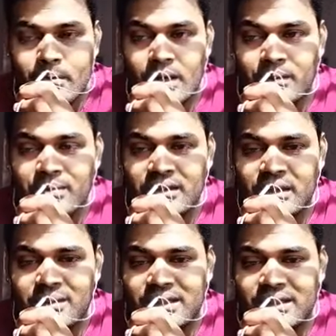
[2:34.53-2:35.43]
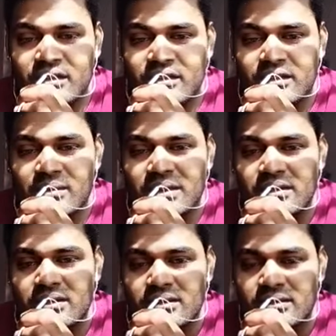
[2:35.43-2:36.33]
अभी नहीं बता सकता
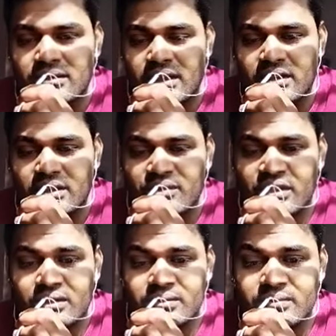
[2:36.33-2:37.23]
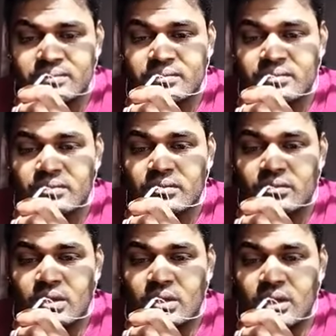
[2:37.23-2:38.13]
मंत्र एकदम से
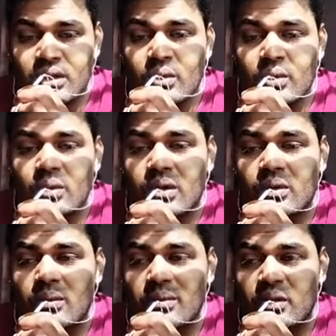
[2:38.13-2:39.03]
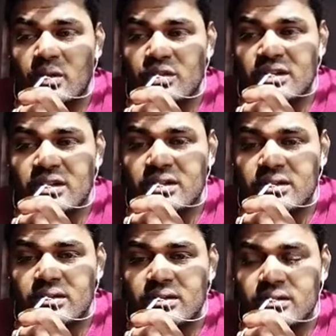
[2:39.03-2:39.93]
क्योंकि लोगों का कोई भरोसा नहीं
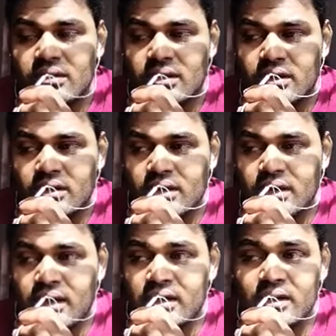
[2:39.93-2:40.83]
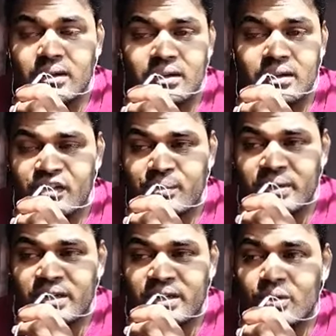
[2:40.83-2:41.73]
है अगली नेक्स्ट
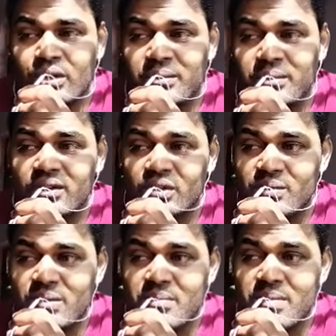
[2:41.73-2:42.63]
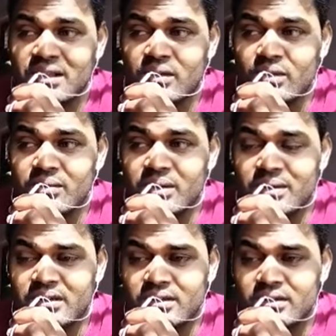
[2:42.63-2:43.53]
वीडियो होगी मेरी उसमें बताऊँगा मैं
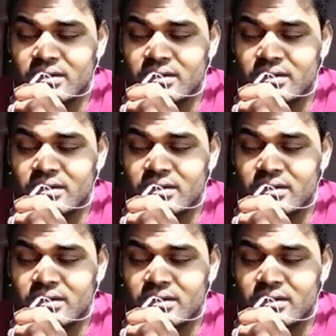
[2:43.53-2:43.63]
मंत्र